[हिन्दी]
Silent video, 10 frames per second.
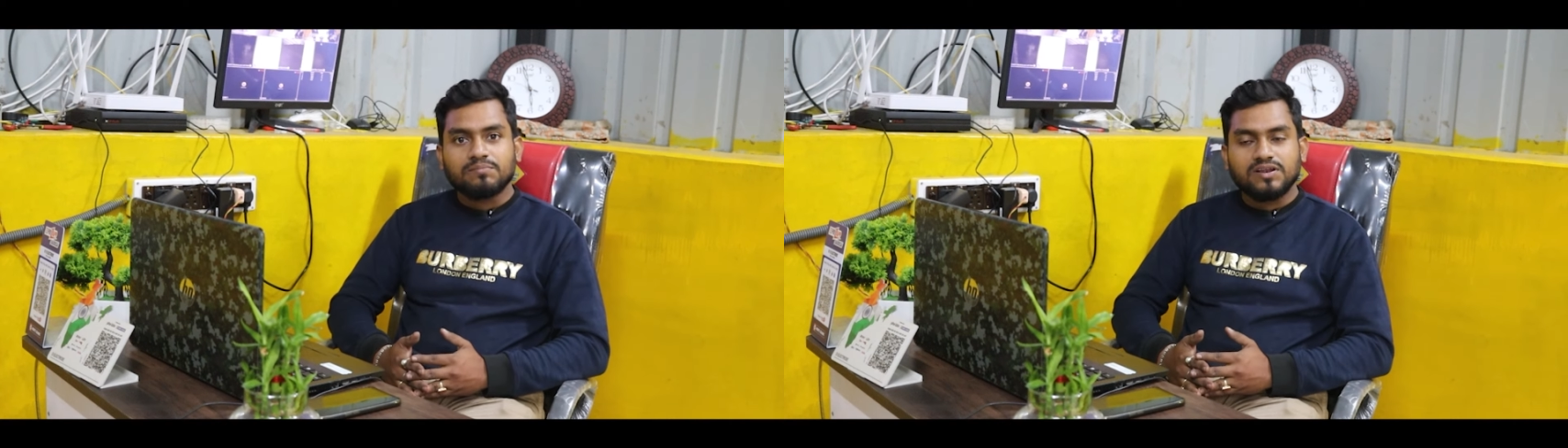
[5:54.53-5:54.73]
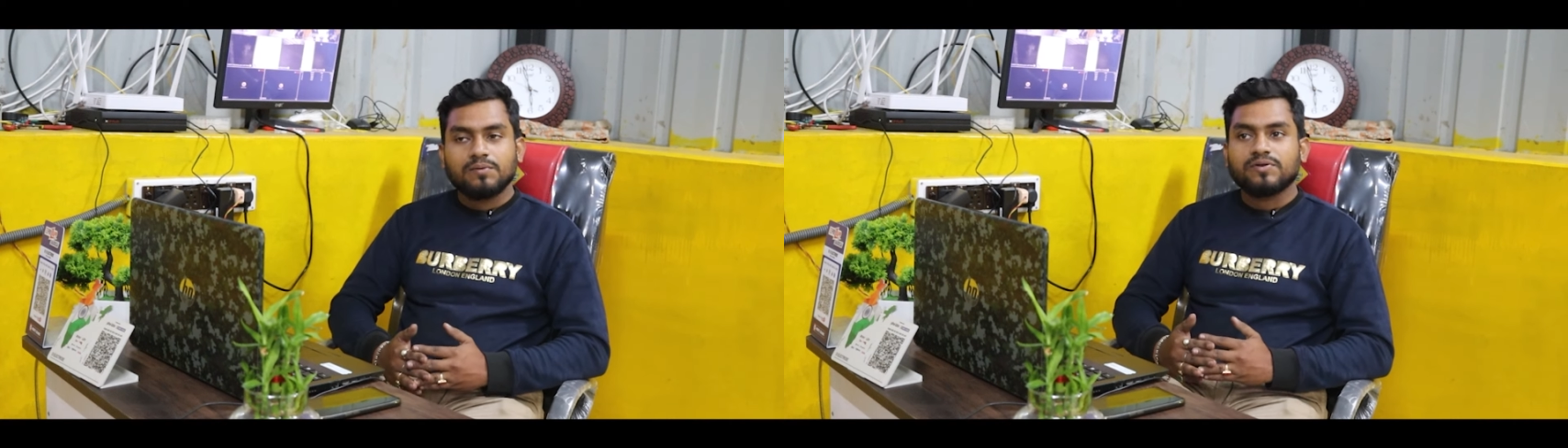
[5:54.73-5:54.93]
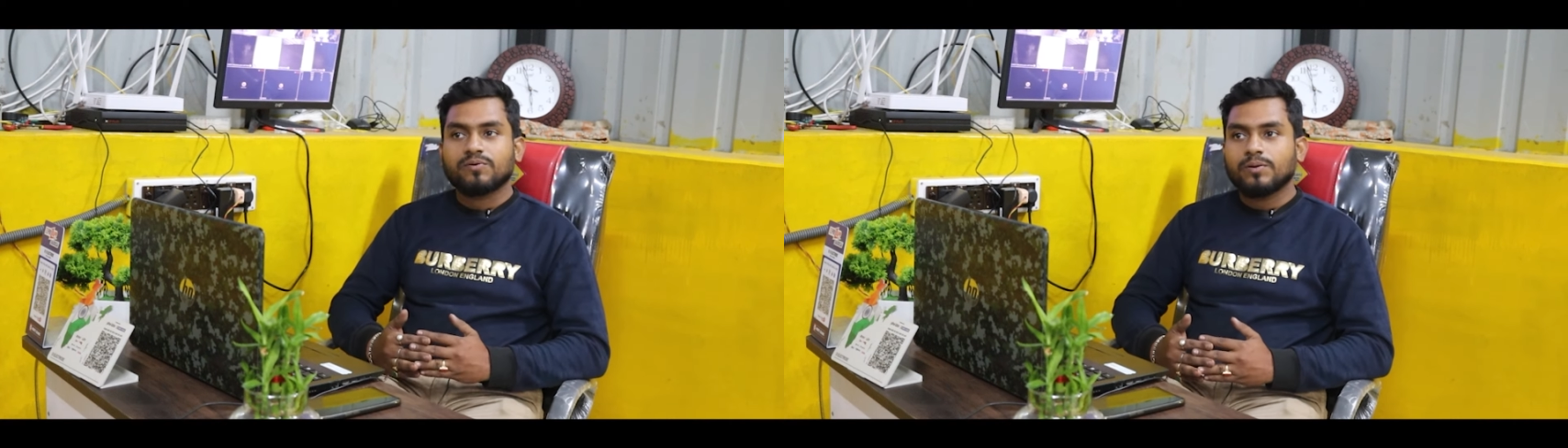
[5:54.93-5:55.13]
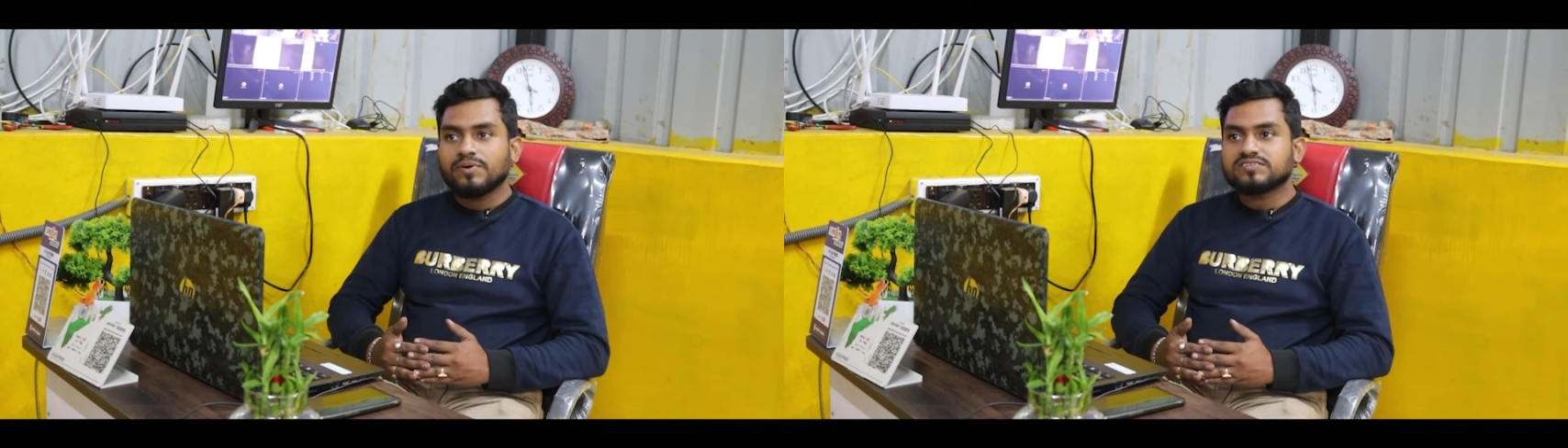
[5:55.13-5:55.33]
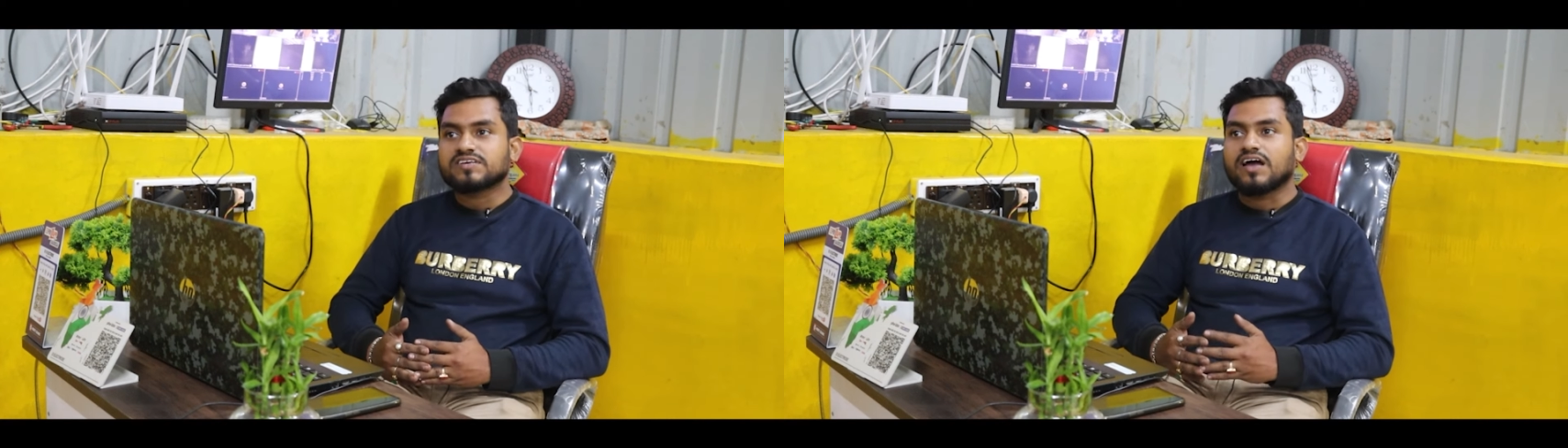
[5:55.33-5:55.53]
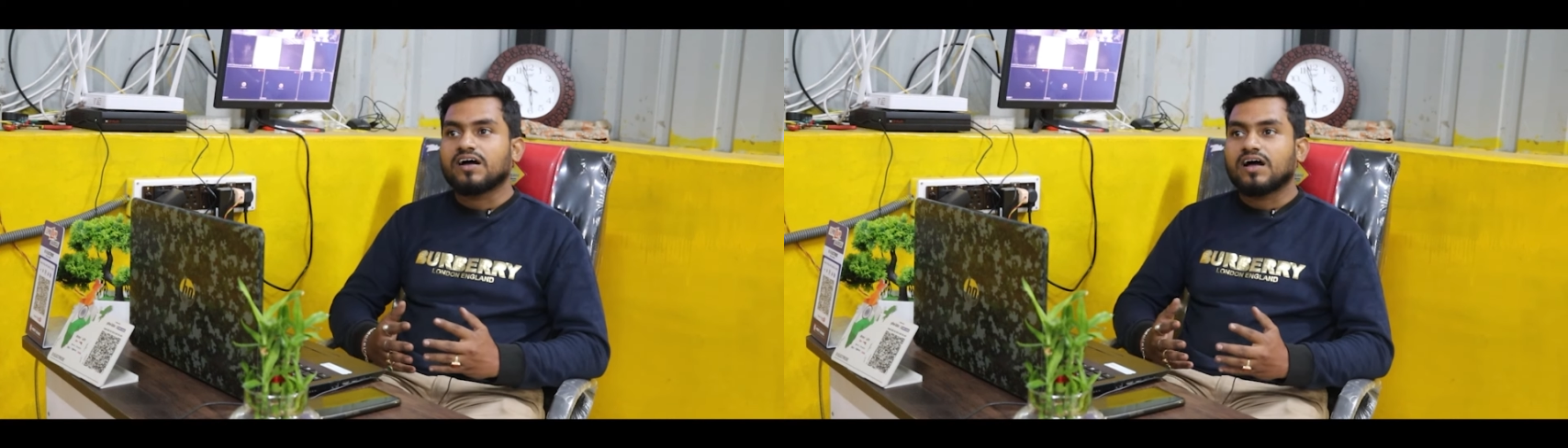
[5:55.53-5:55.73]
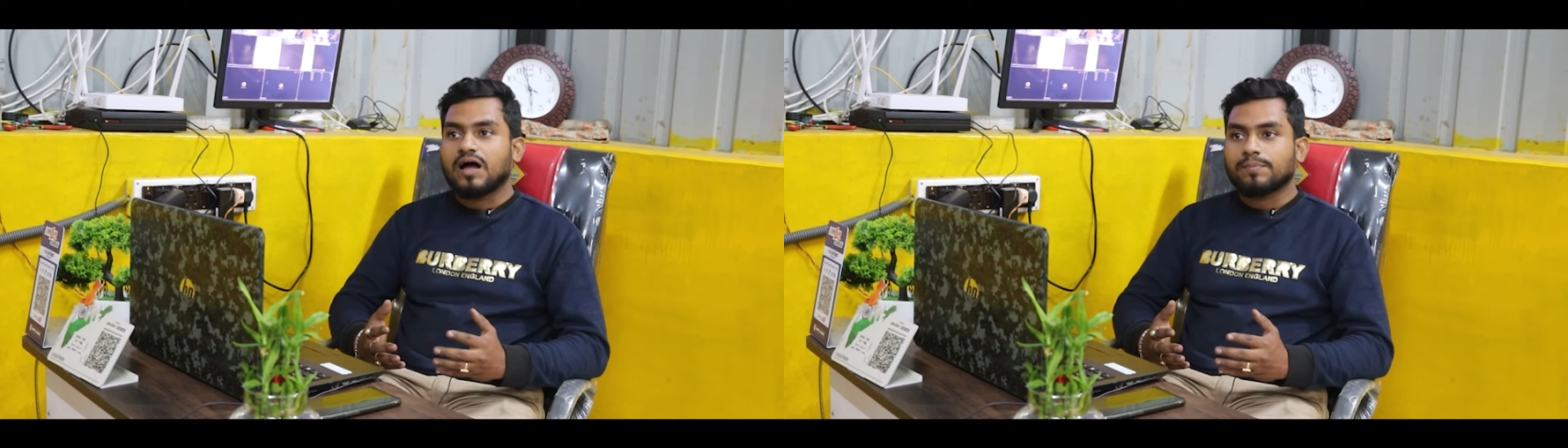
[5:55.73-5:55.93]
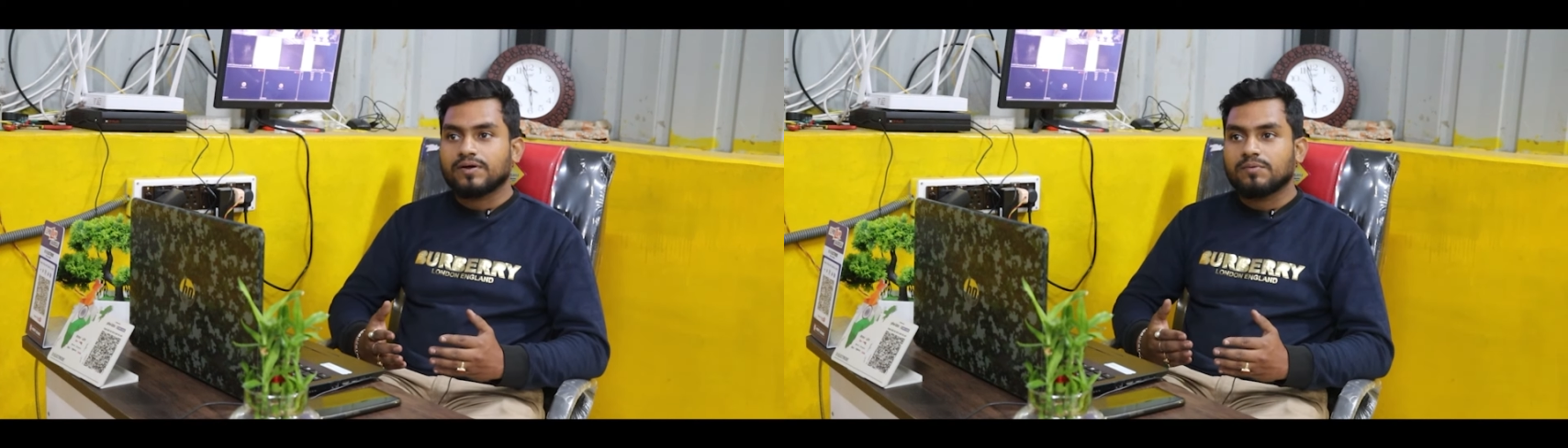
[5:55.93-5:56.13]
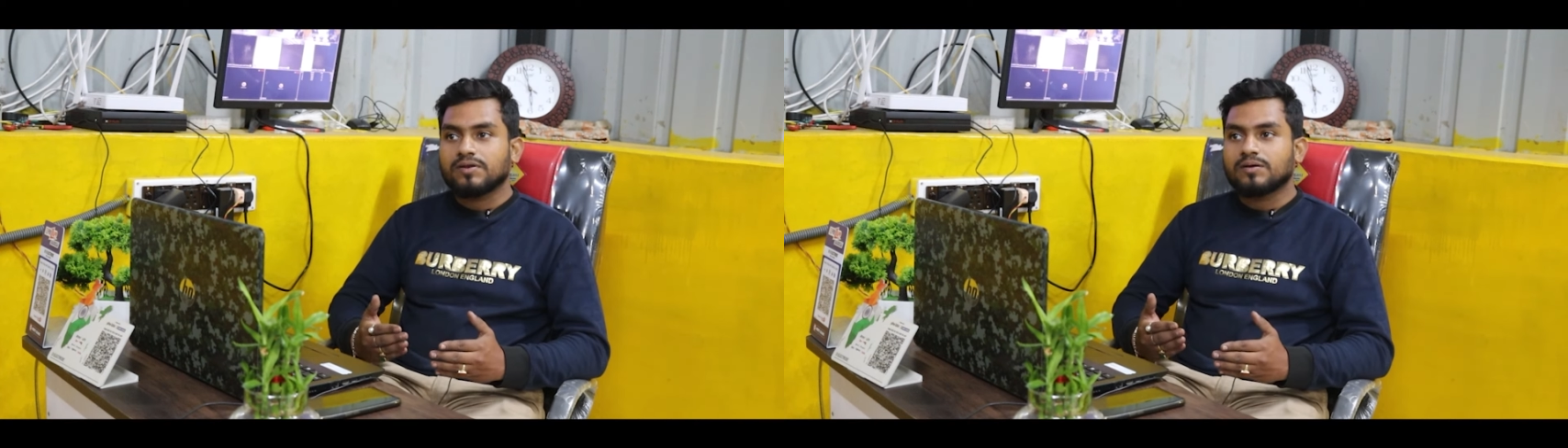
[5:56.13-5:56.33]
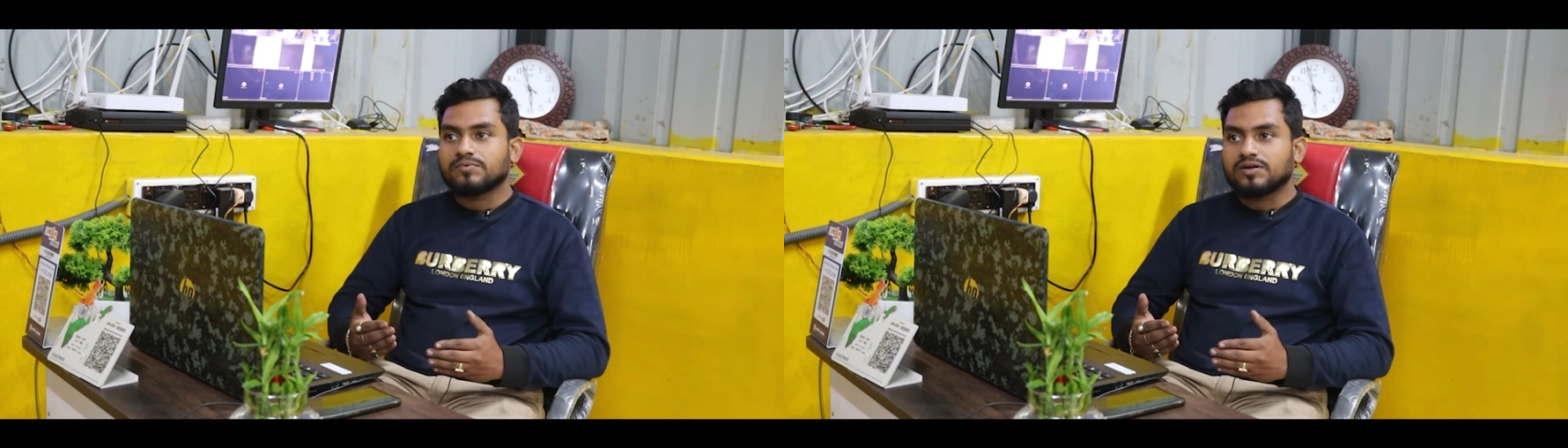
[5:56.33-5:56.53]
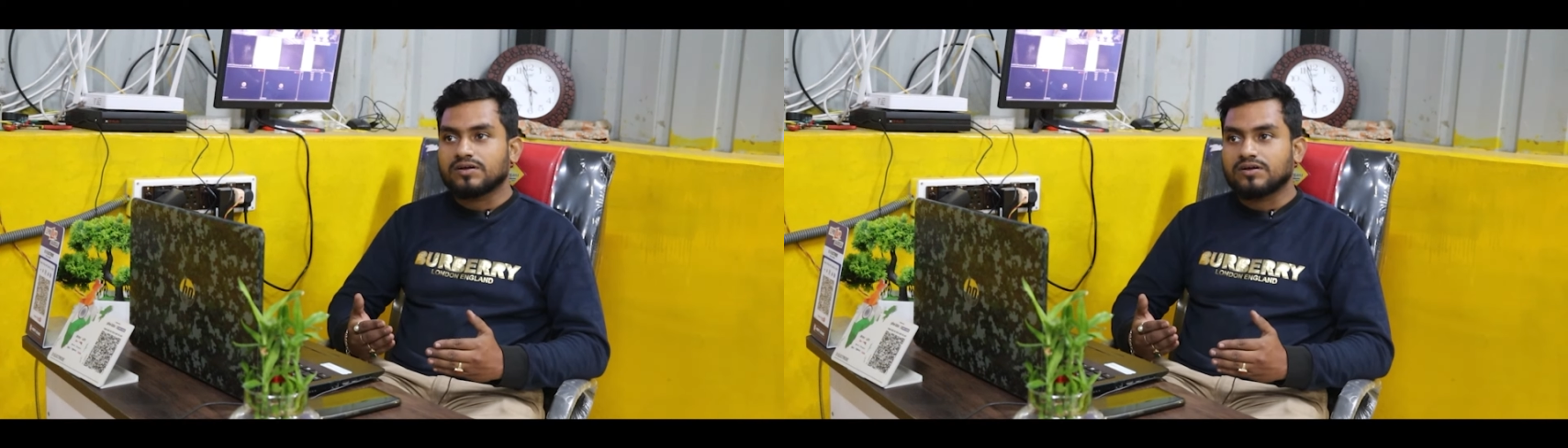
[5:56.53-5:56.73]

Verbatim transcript: मतलब रिक्वायरमेंट्स क्या आपका मतलब